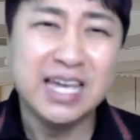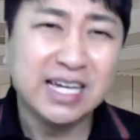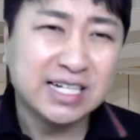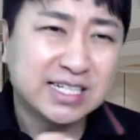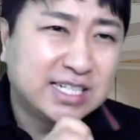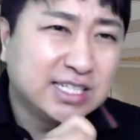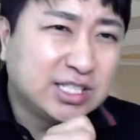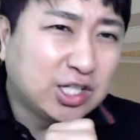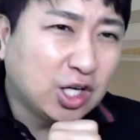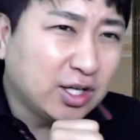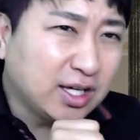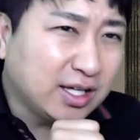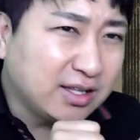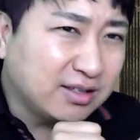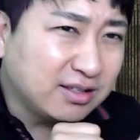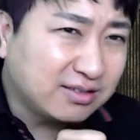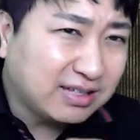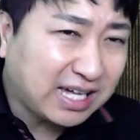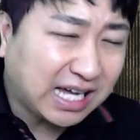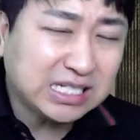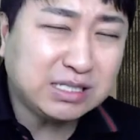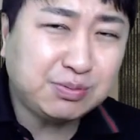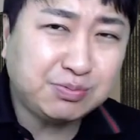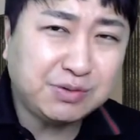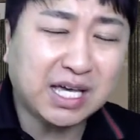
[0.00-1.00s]
그 전에는
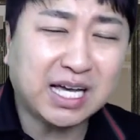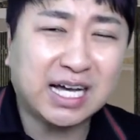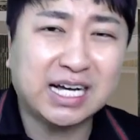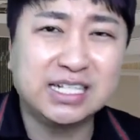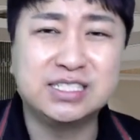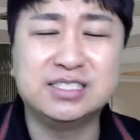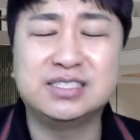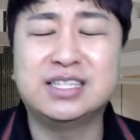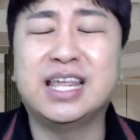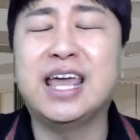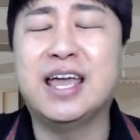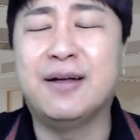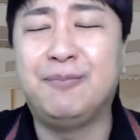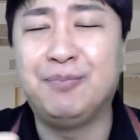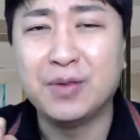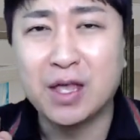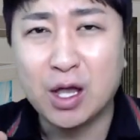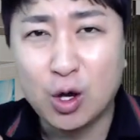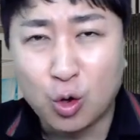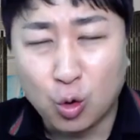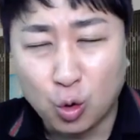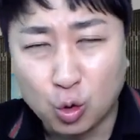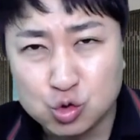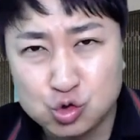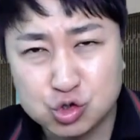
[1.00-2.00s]

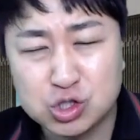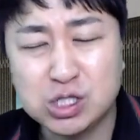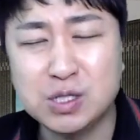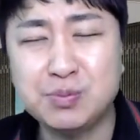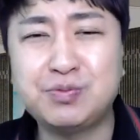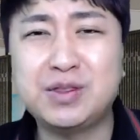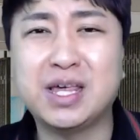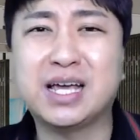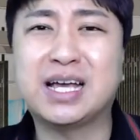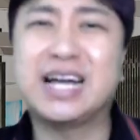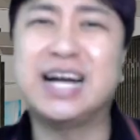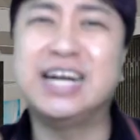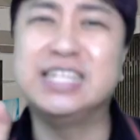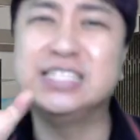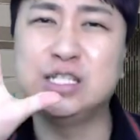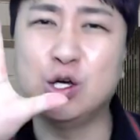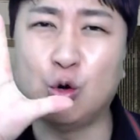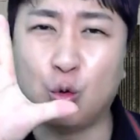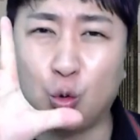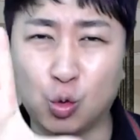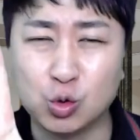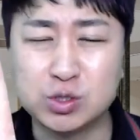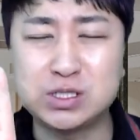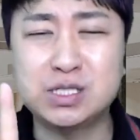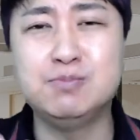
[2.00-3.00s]
40세까지인데 60세까지
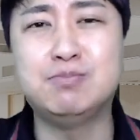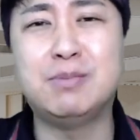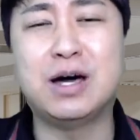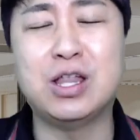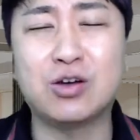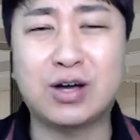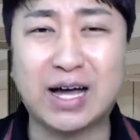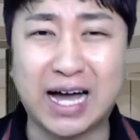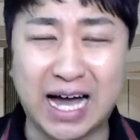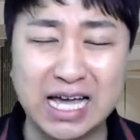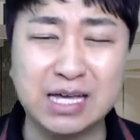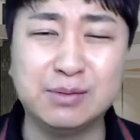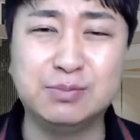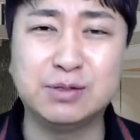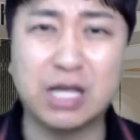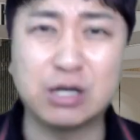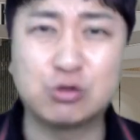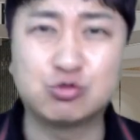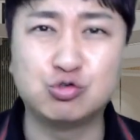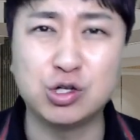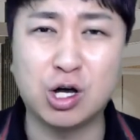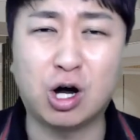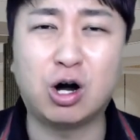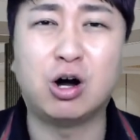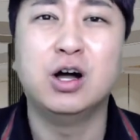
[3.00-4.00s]
50만원 가입이
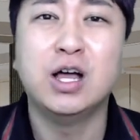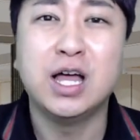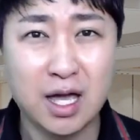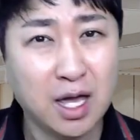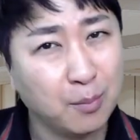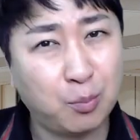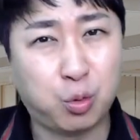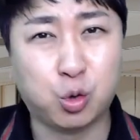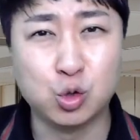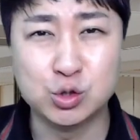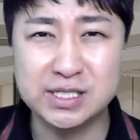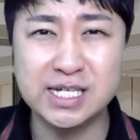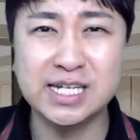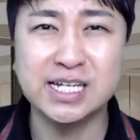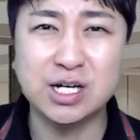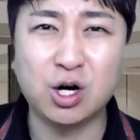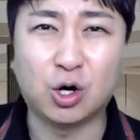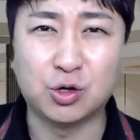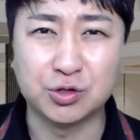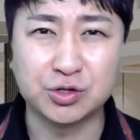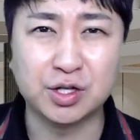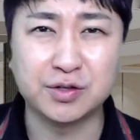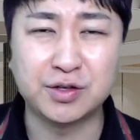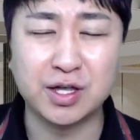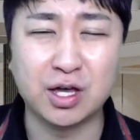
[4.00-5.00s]
되고요. 보시니까
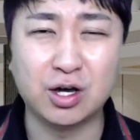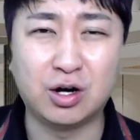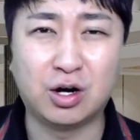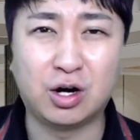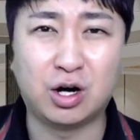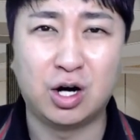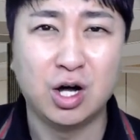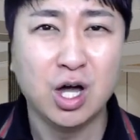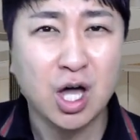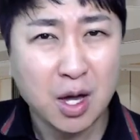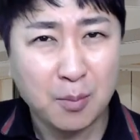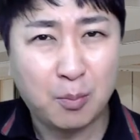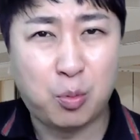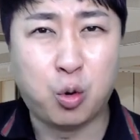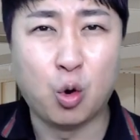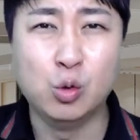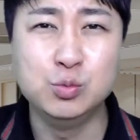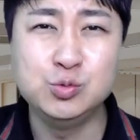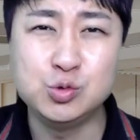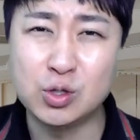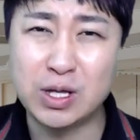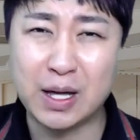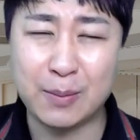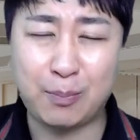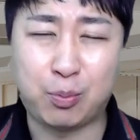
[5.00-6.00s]
어떠세요?
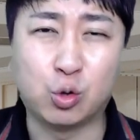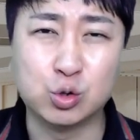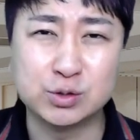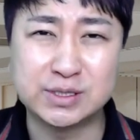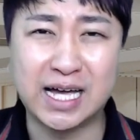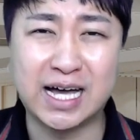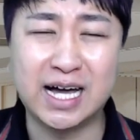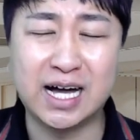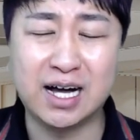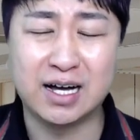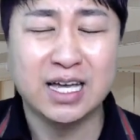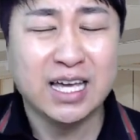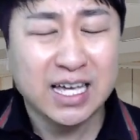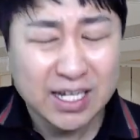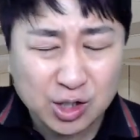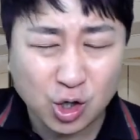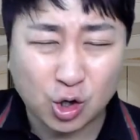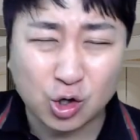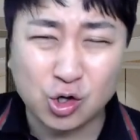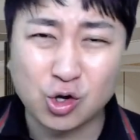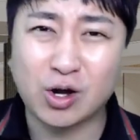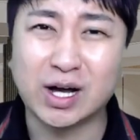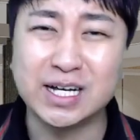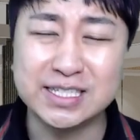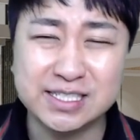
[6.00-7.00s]
보험료나 보장
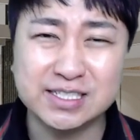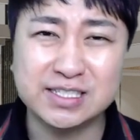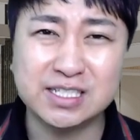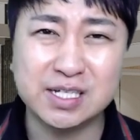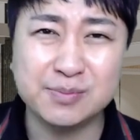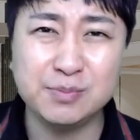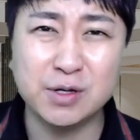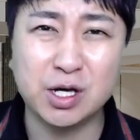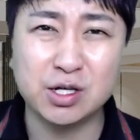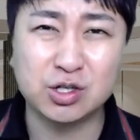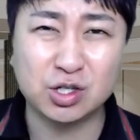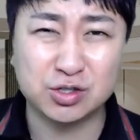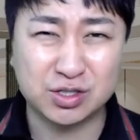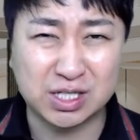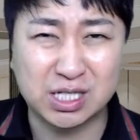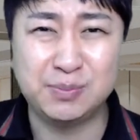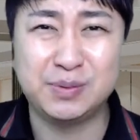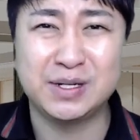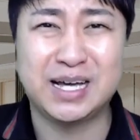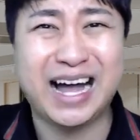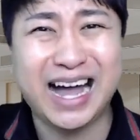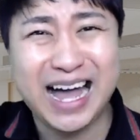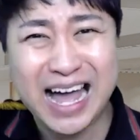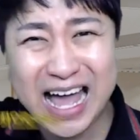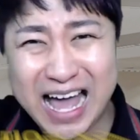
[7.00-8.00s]
여러 가지 측면에서
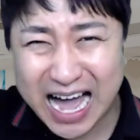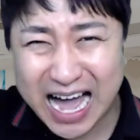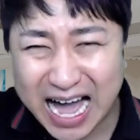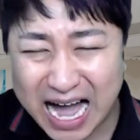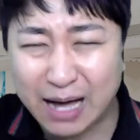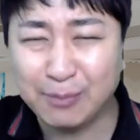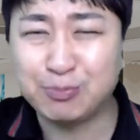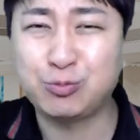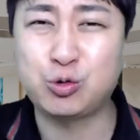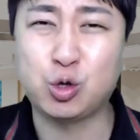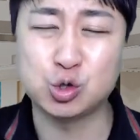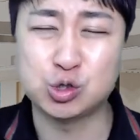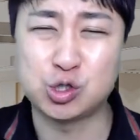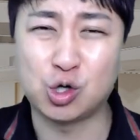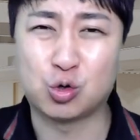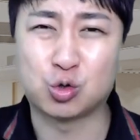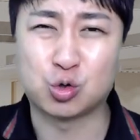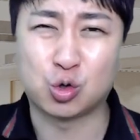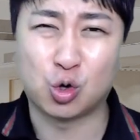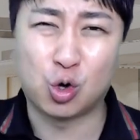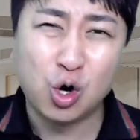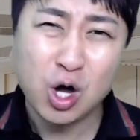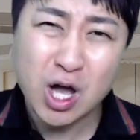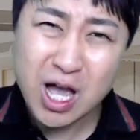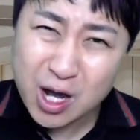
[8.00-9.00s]
DB가
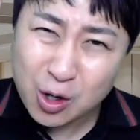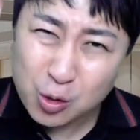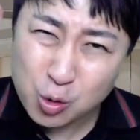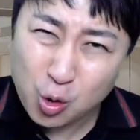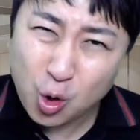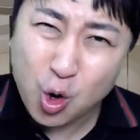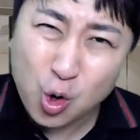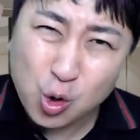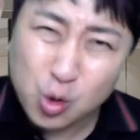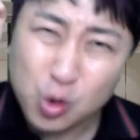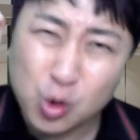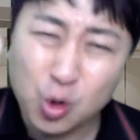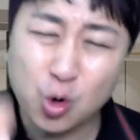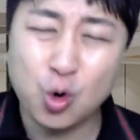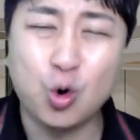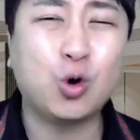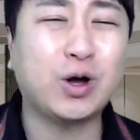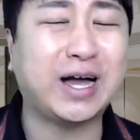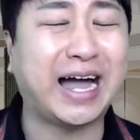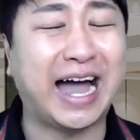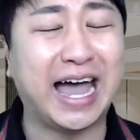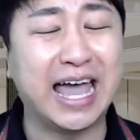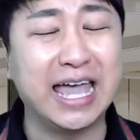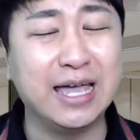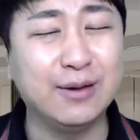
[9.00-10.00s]
압도적으로 꼭 꼭
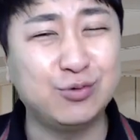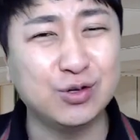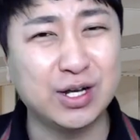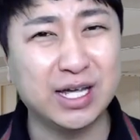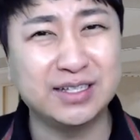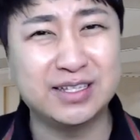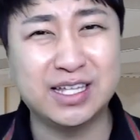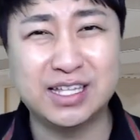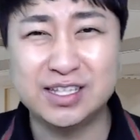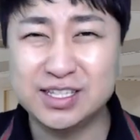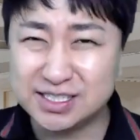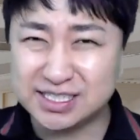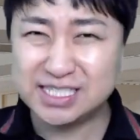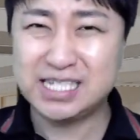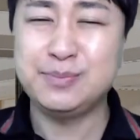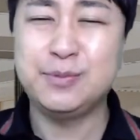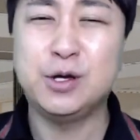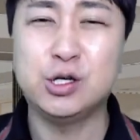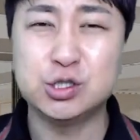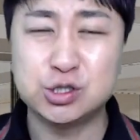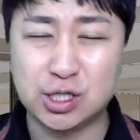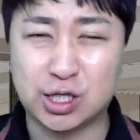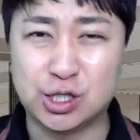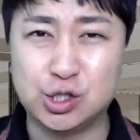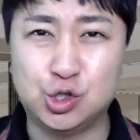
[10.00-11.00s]
가입을 해야 되는
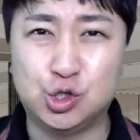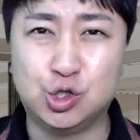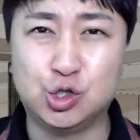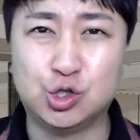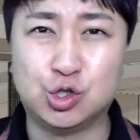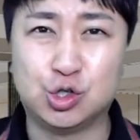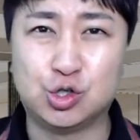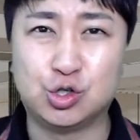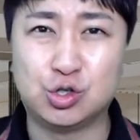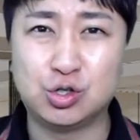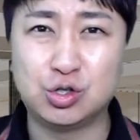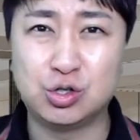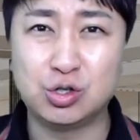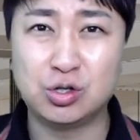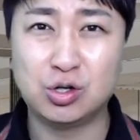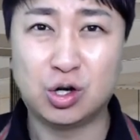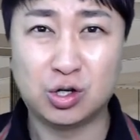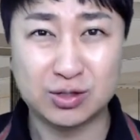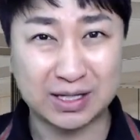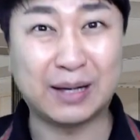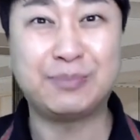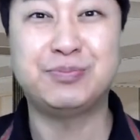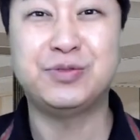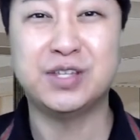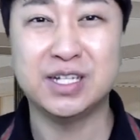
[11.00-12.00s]
치명적 이유
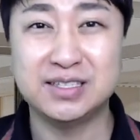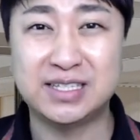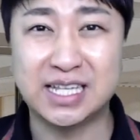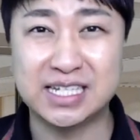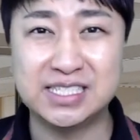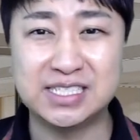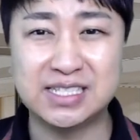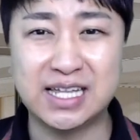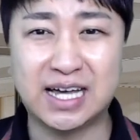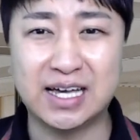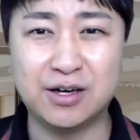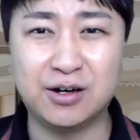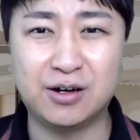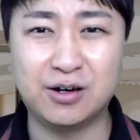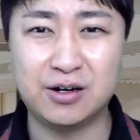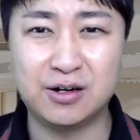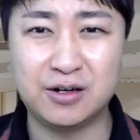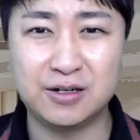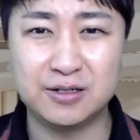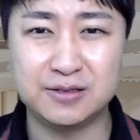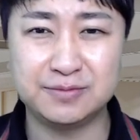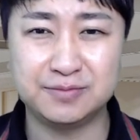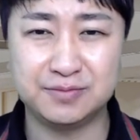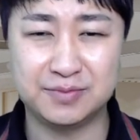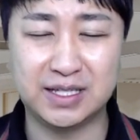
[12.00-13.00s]
납득이
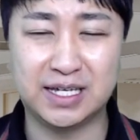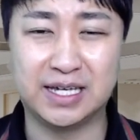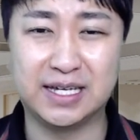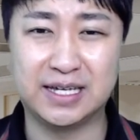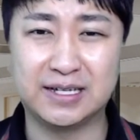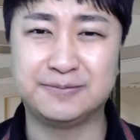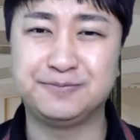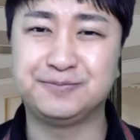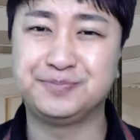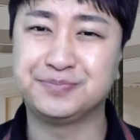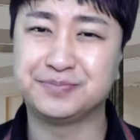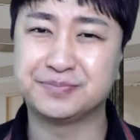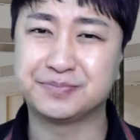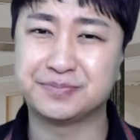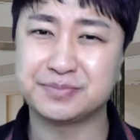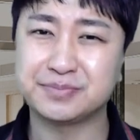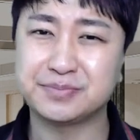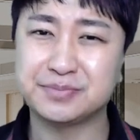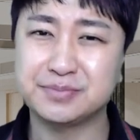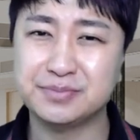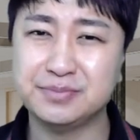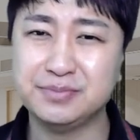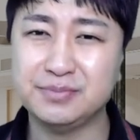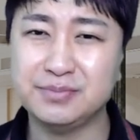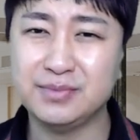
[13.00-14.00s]
되시나요? 네.
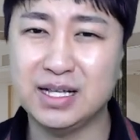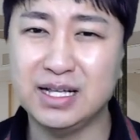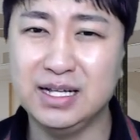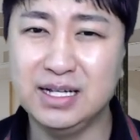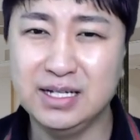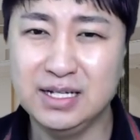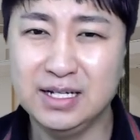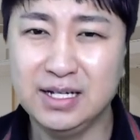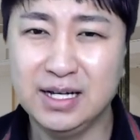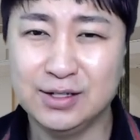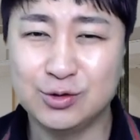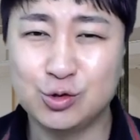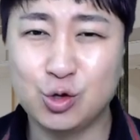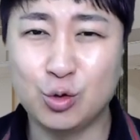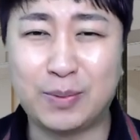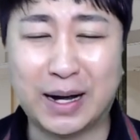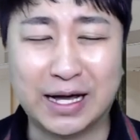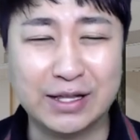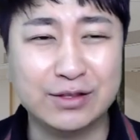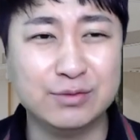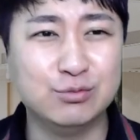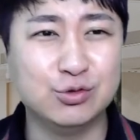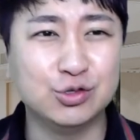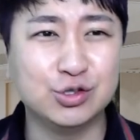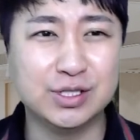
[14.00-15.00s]
또
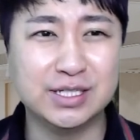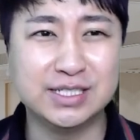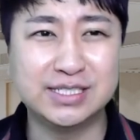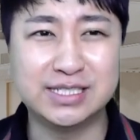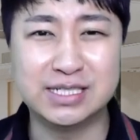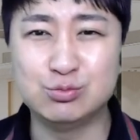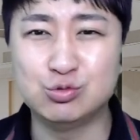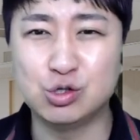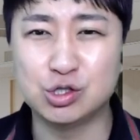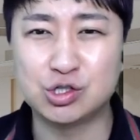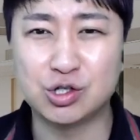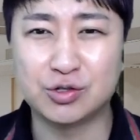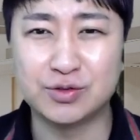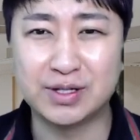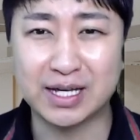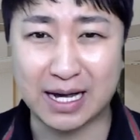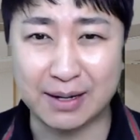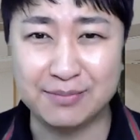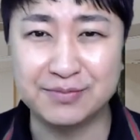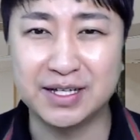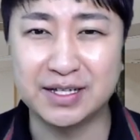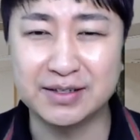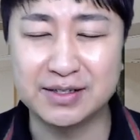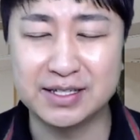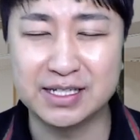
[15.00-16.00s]
많은 분들이 질문 주셨는데
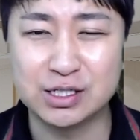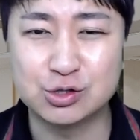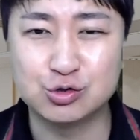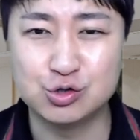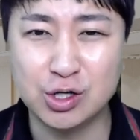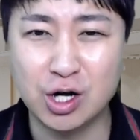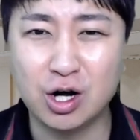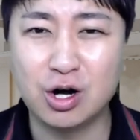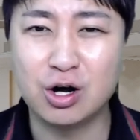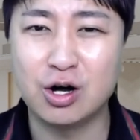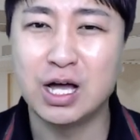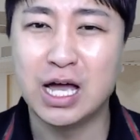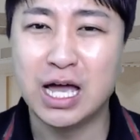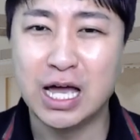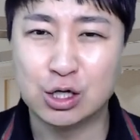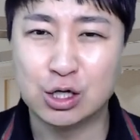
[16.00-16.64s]
감사드리고요.